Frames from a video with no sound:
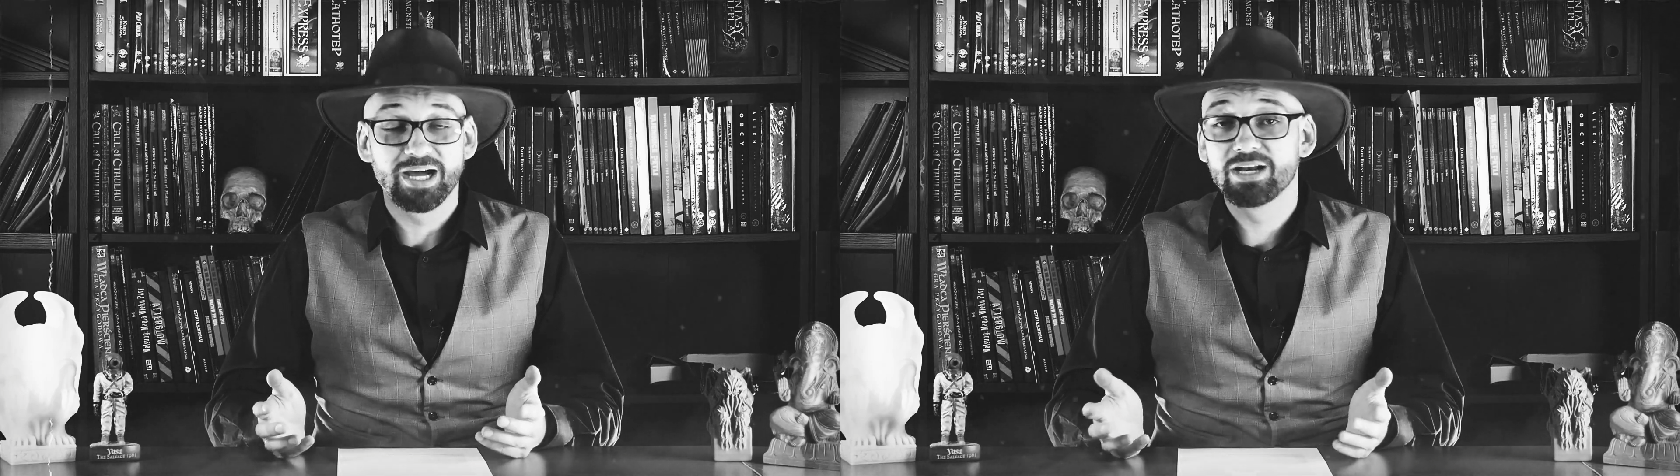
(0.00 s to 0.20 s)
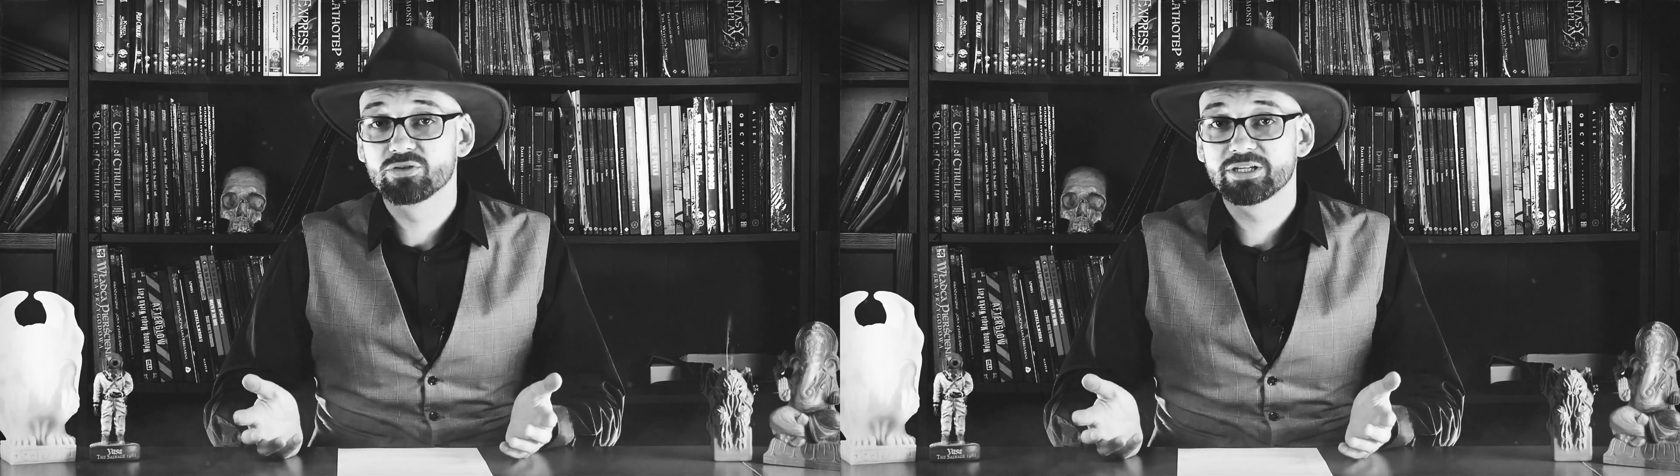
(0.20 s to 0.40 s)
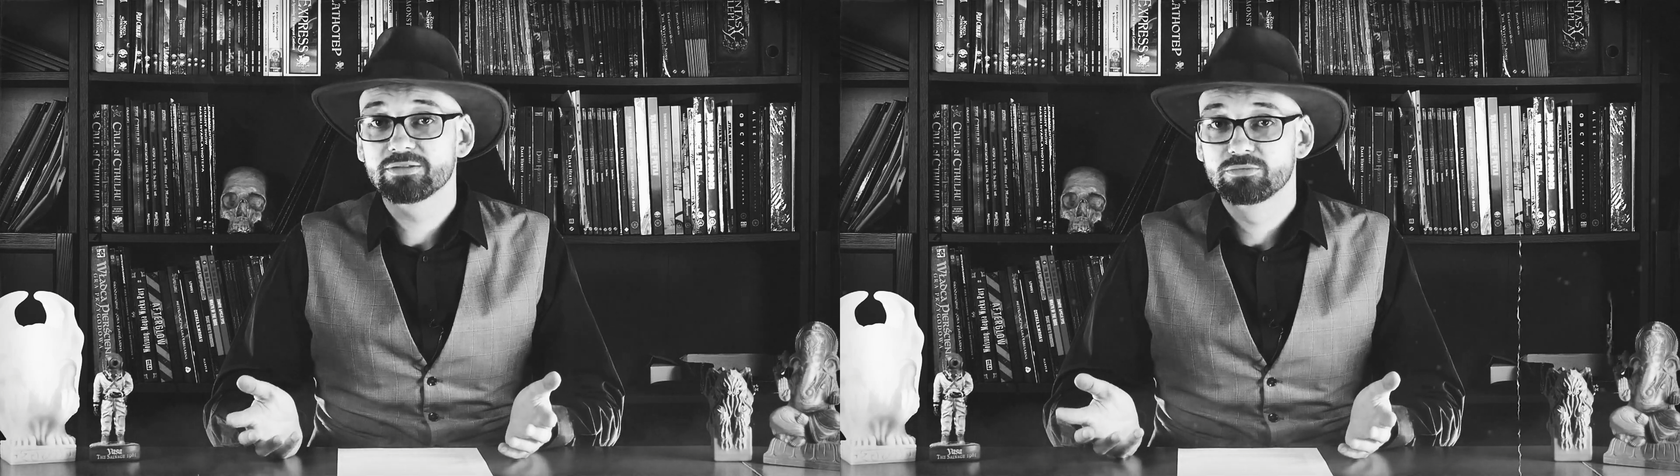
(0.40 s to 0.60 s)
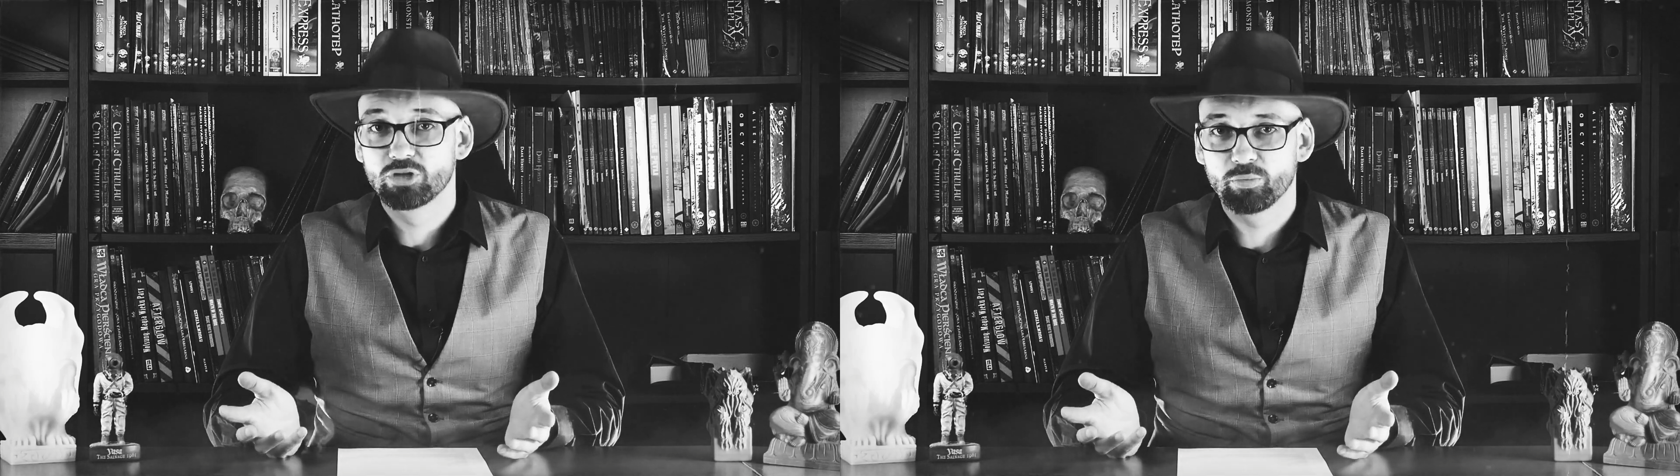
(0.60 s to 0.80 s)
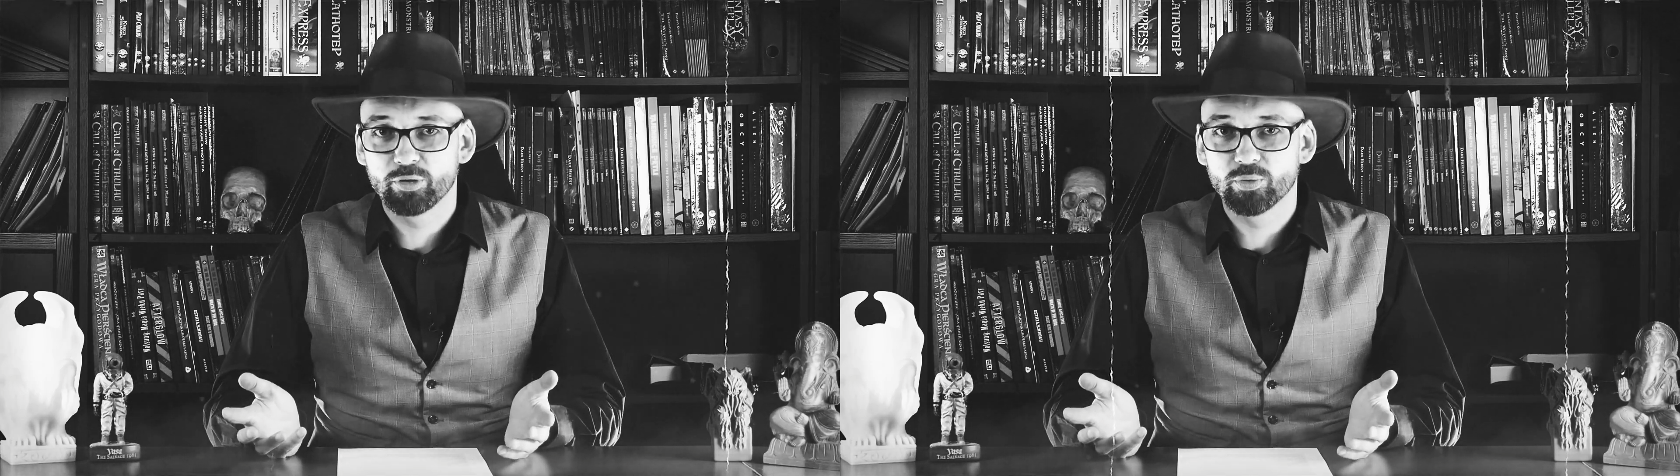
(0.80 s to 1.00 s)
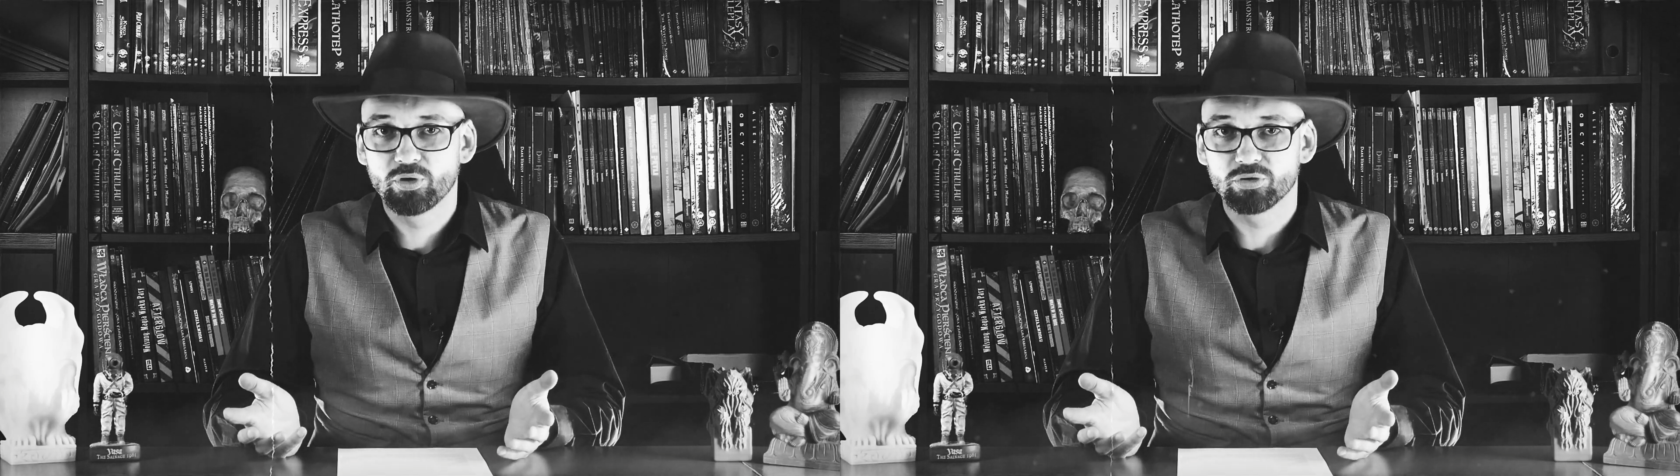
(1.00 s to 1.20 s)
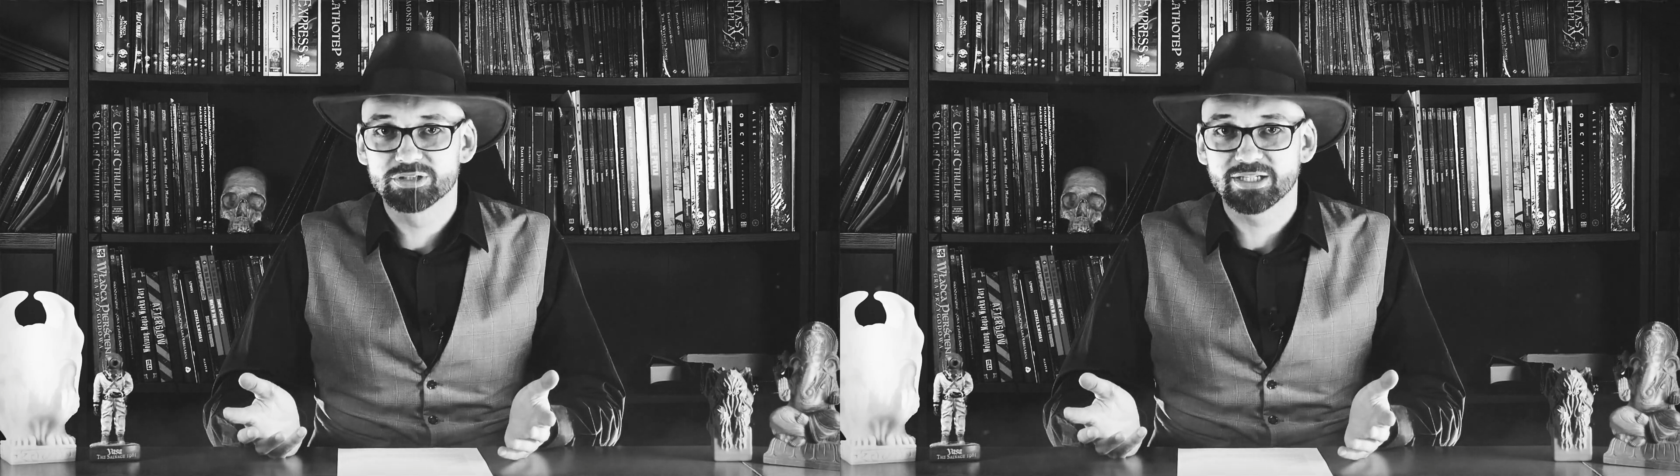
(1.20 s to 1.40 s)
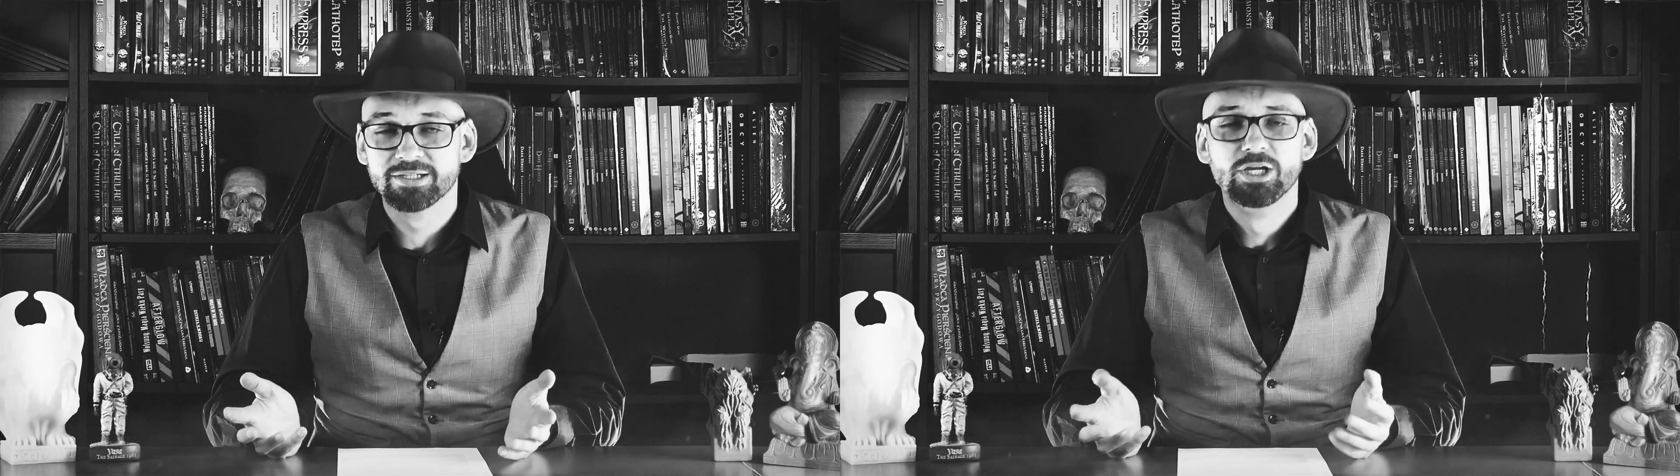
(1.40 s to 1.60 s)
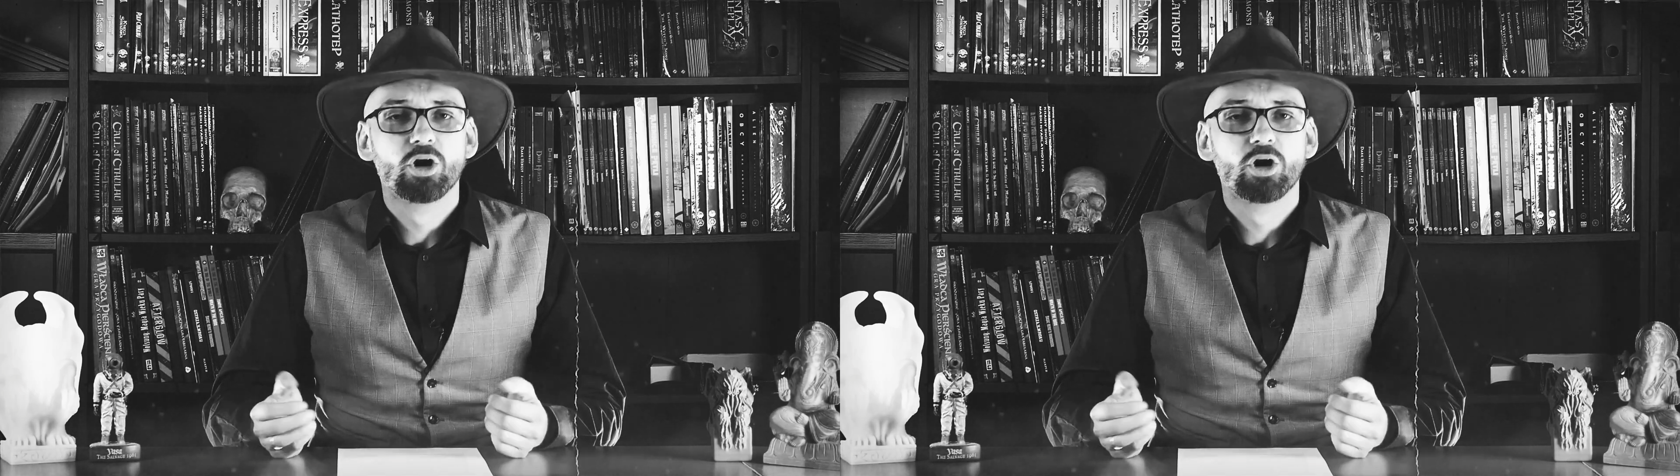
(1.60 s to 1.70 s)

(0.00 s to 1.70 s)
ale one dobiegły końca,